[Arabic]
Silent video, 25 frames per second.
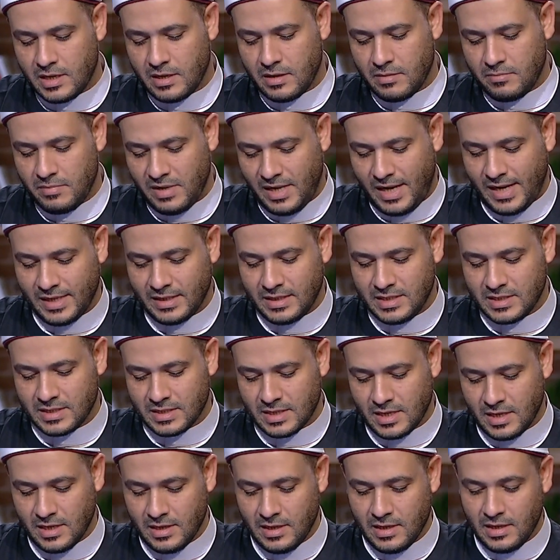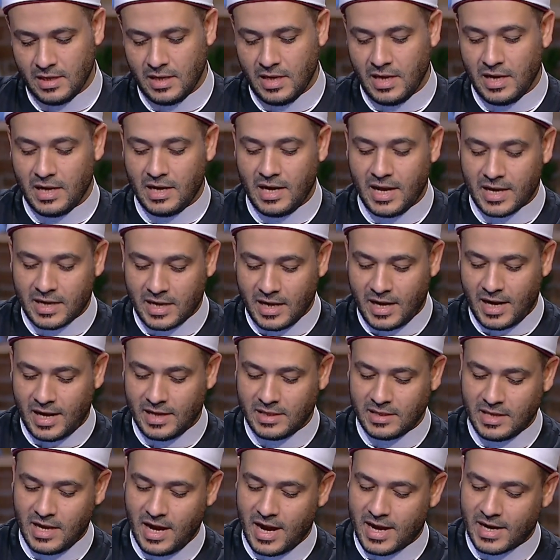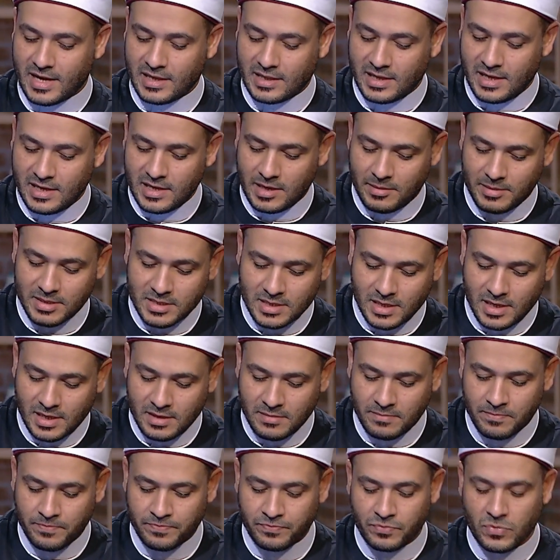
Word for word: بالحديث ده لكن عندي حاجة تانية مثلا